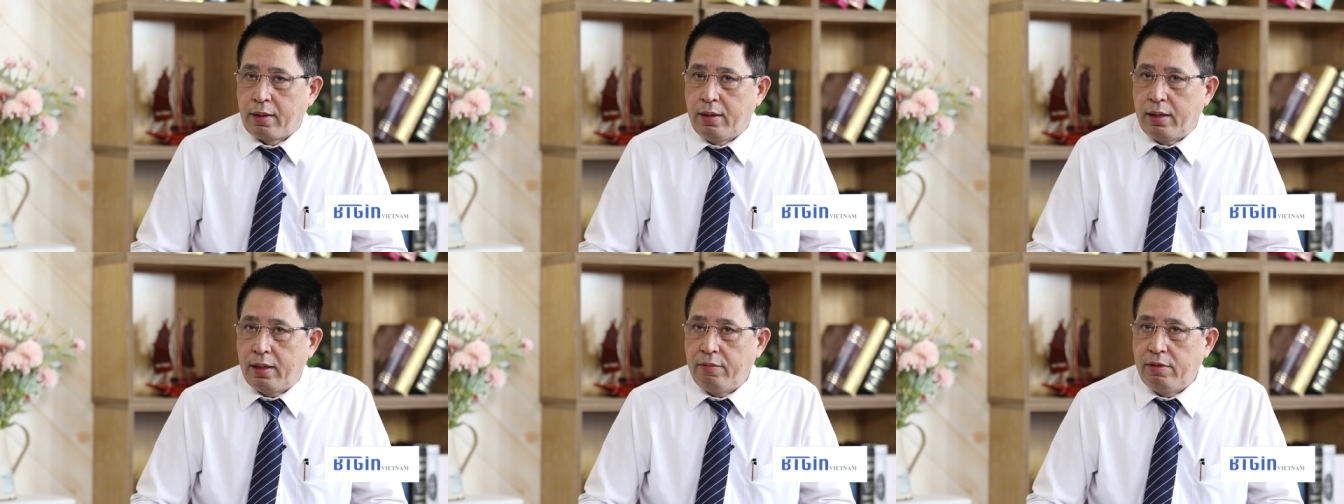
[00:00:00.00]

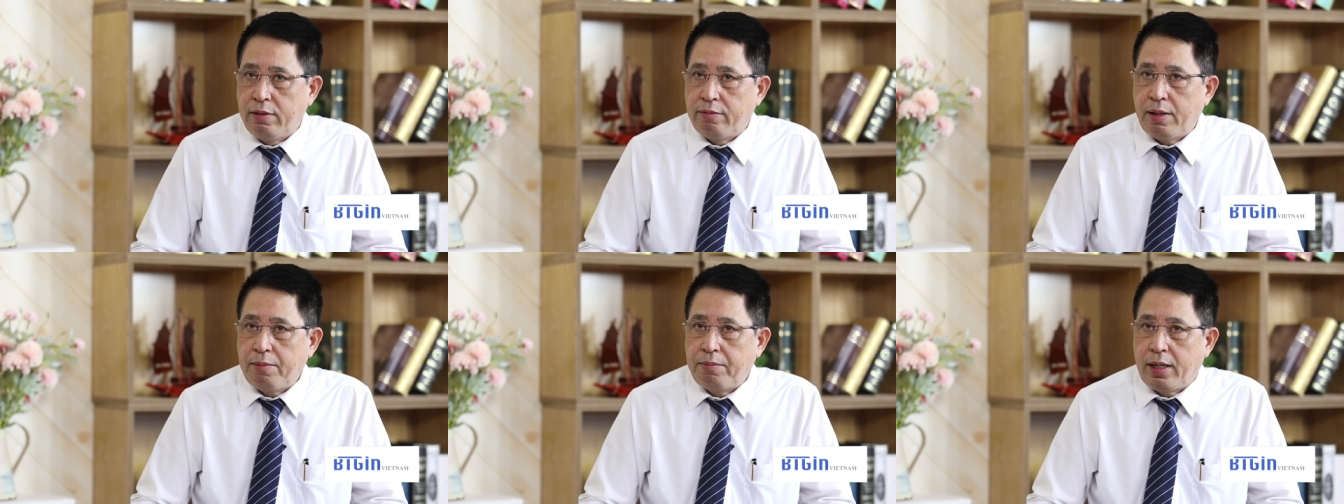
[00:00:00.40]
những cái
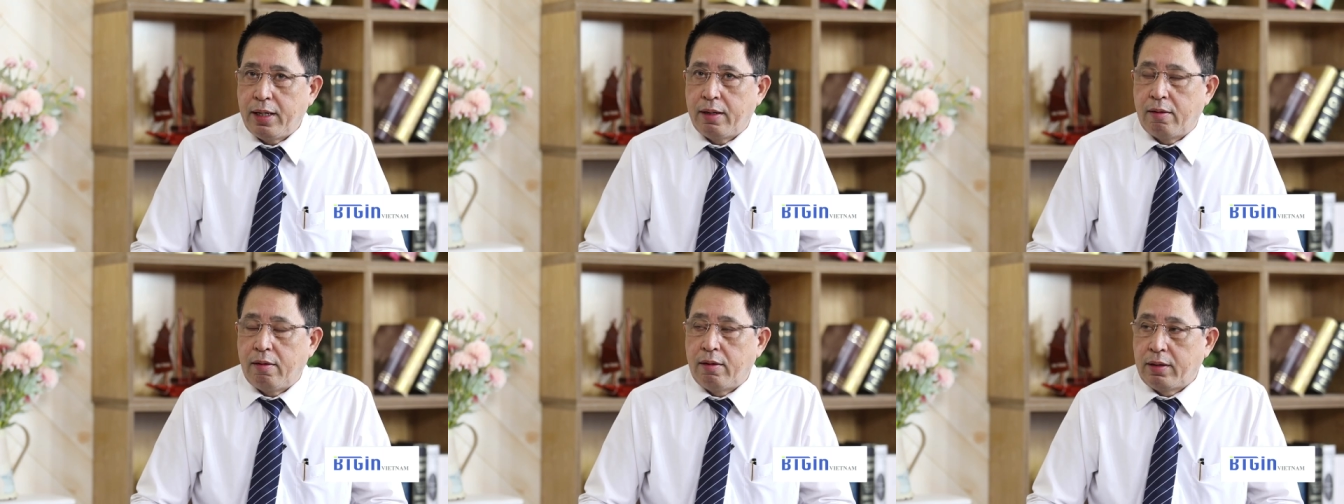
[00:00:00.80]
phương pháp
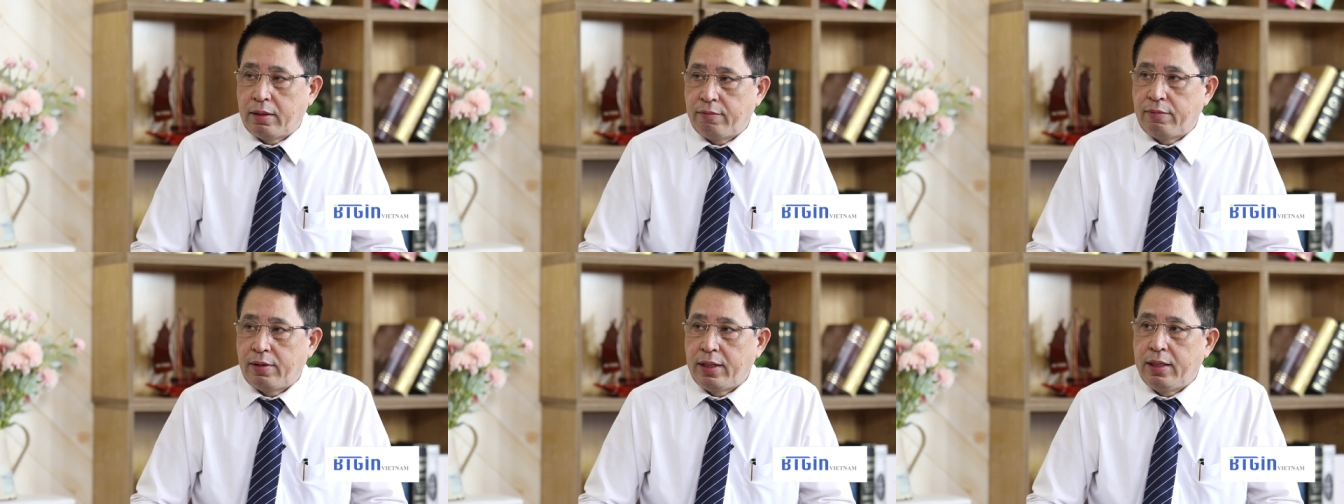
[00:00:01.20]
này
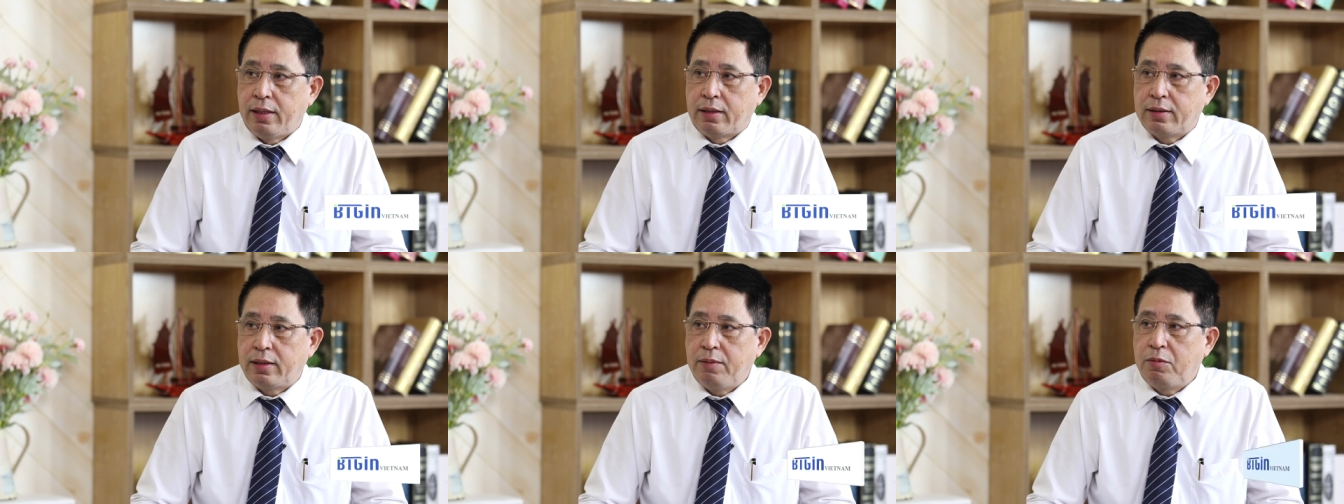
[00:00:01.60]
còn phải
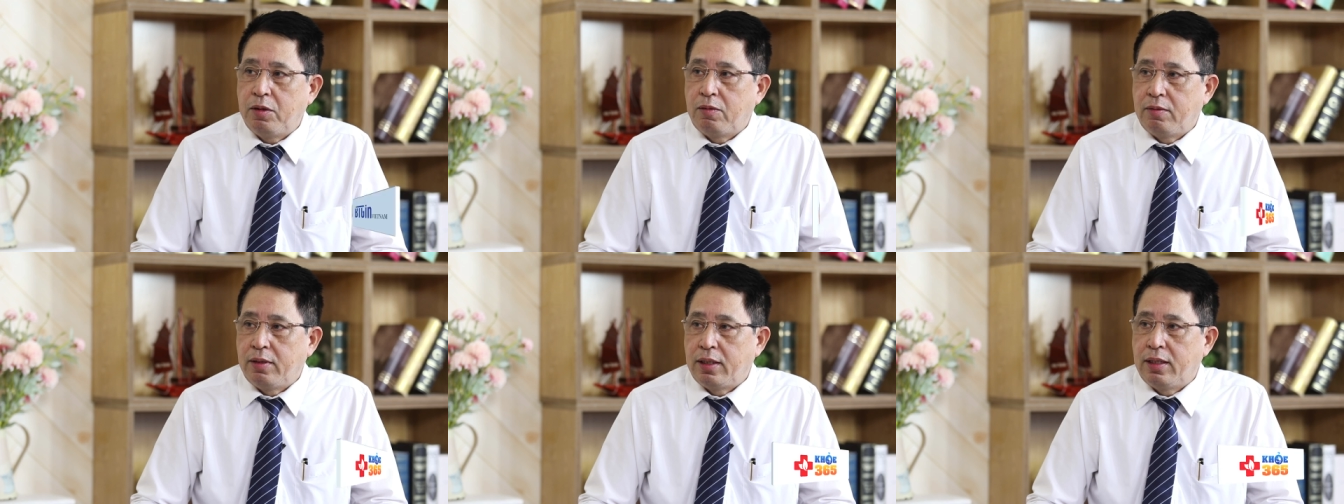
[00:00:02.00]
được tiếp
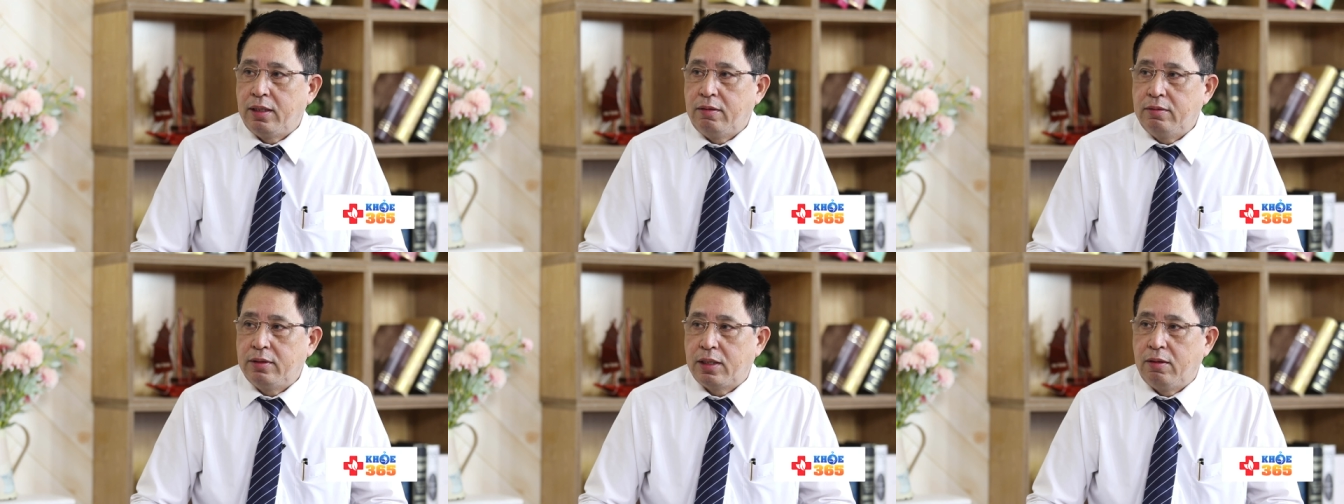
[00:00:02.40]
tục nghiên
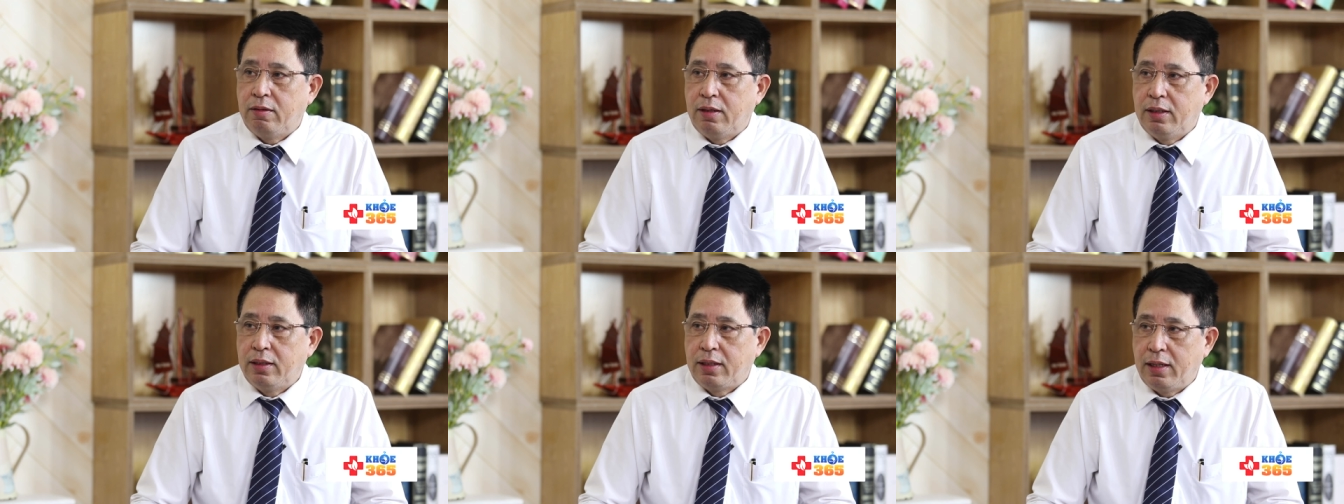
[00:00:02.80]
cứu
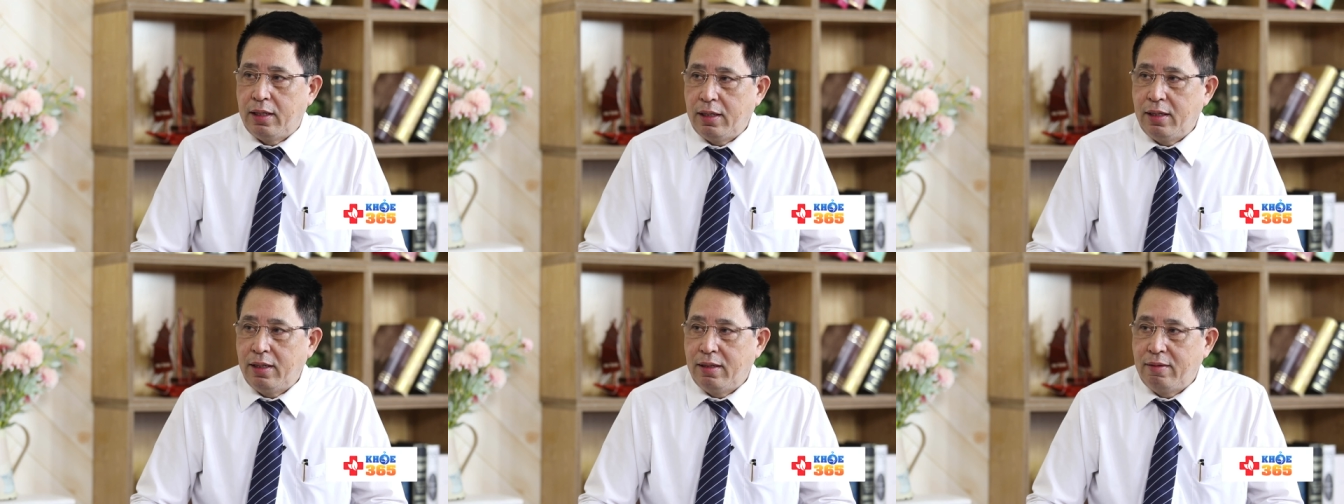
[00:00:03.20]
sâu hơn
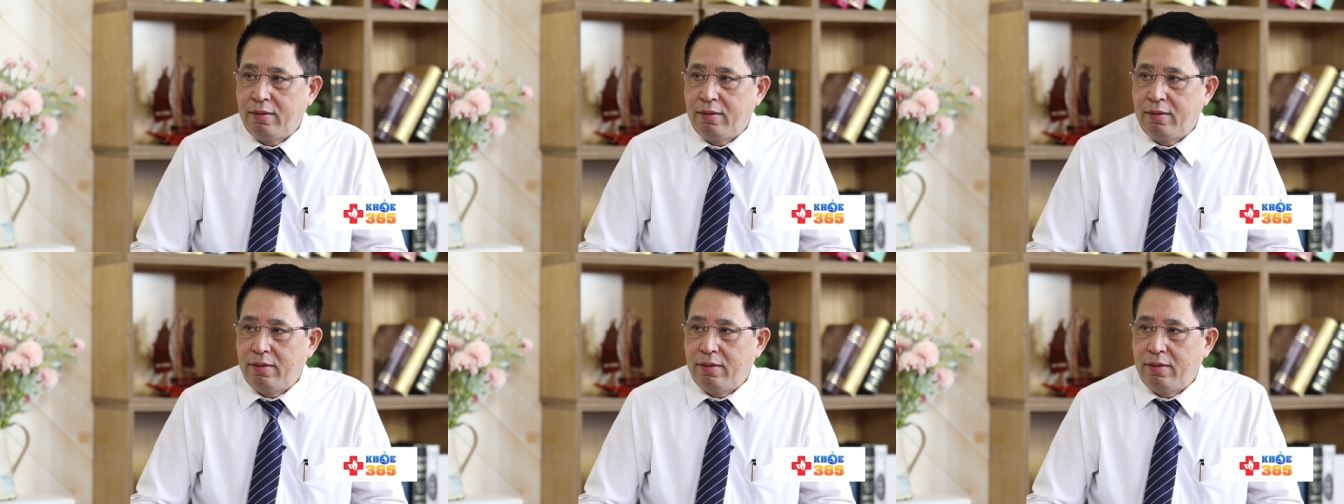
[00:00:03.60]
nữa.